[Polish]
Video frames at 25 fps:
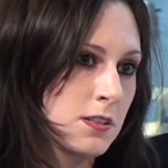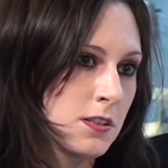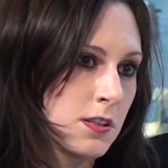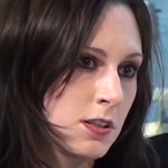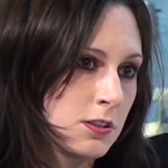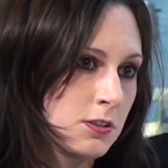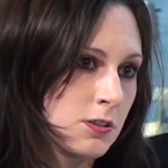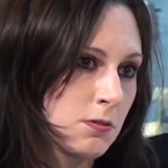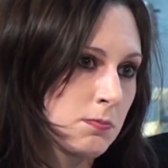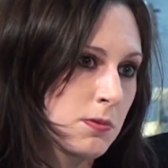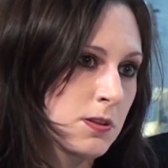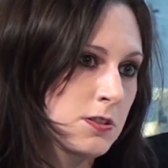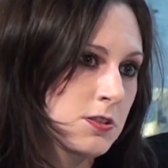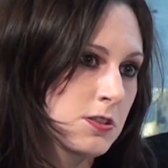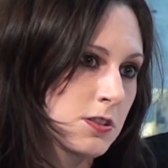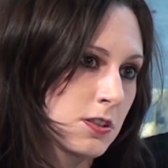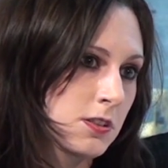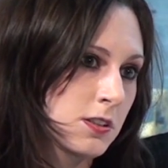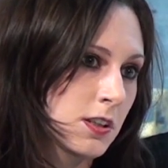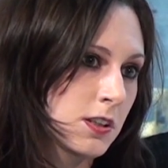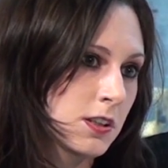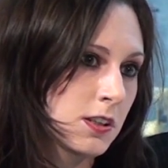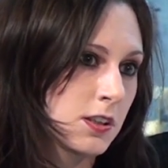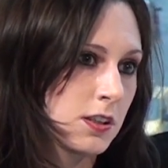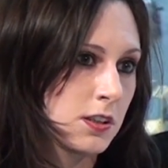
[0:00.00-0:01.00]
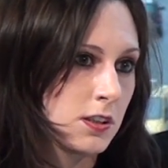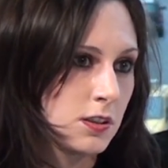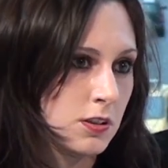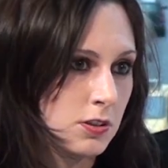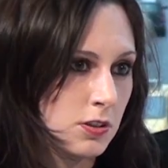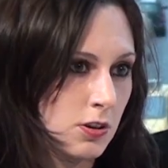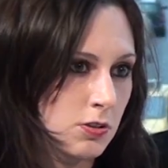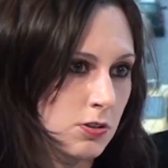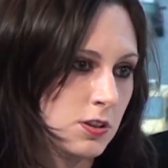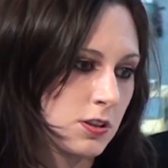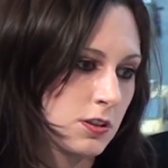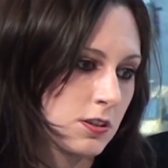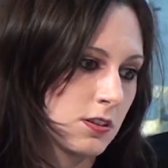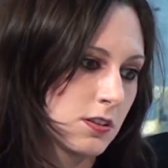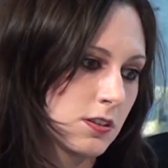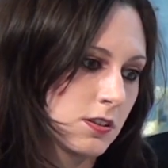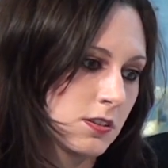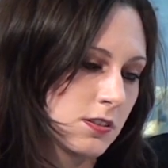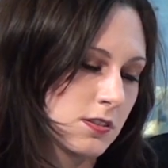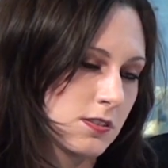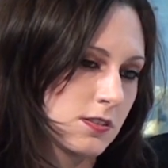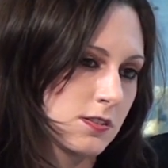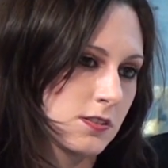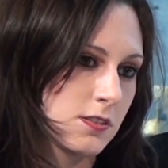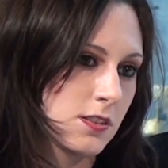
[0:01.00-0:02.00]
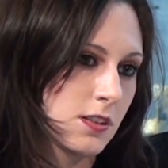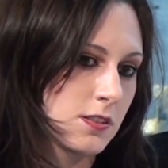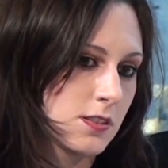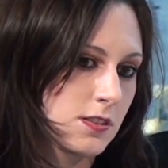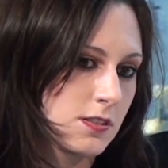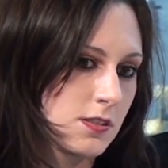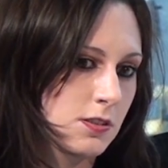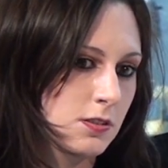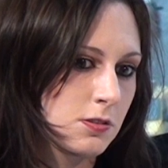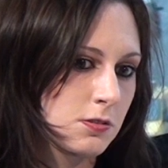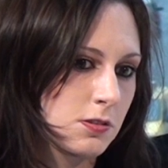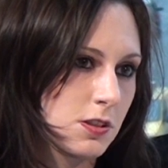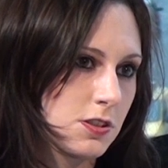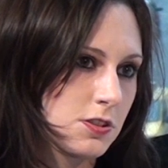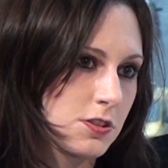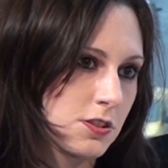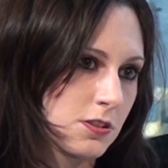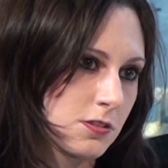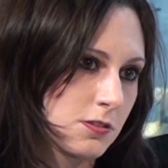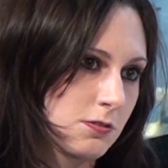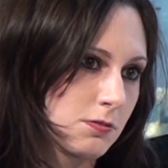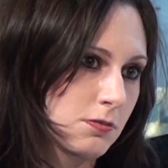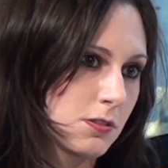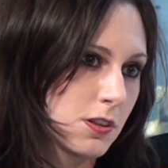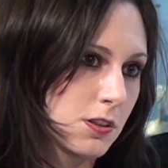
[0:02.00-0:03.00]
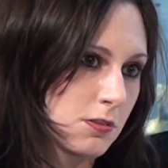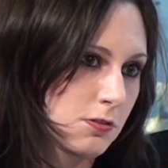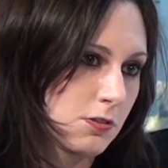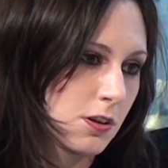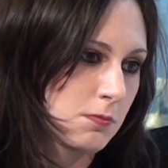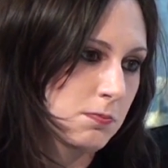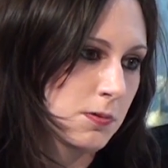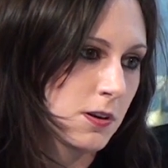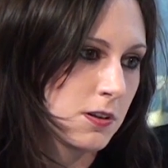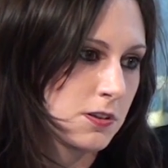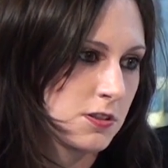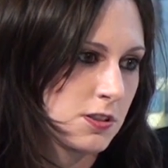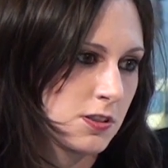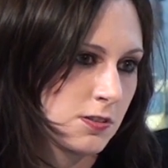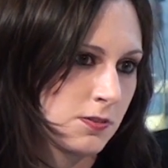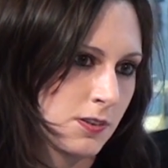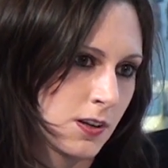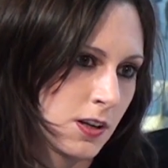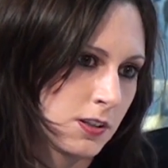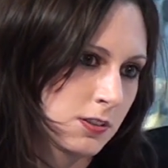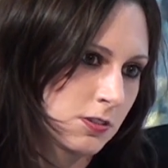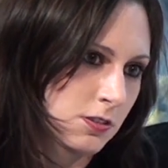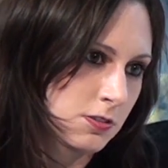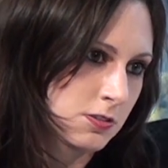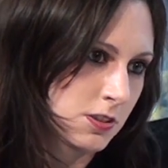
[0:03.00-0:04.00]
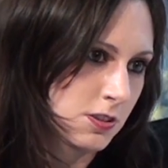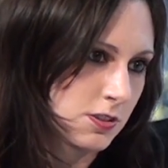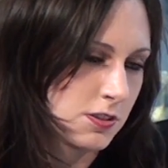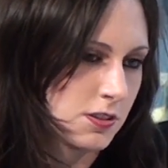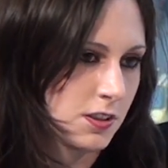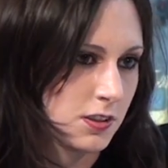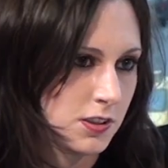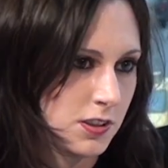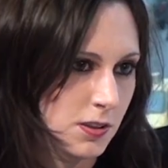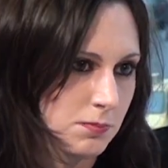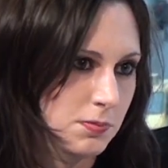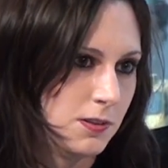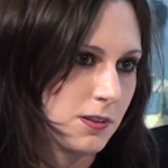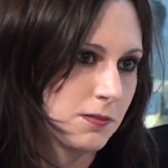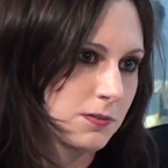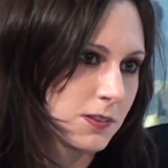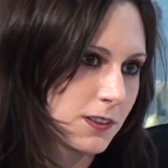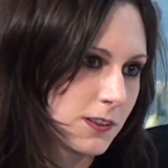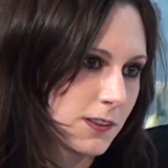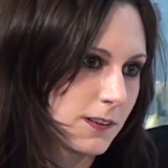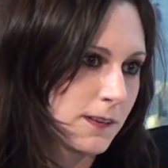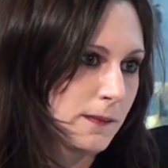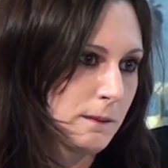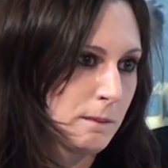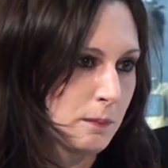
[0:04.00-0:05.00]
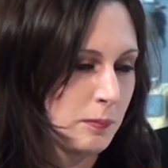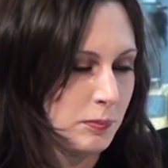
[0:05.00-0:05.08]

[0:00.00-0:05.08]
jak to będzie, na jakie kroki zadecyduje się Europa i świat, chociaż tak naprawdę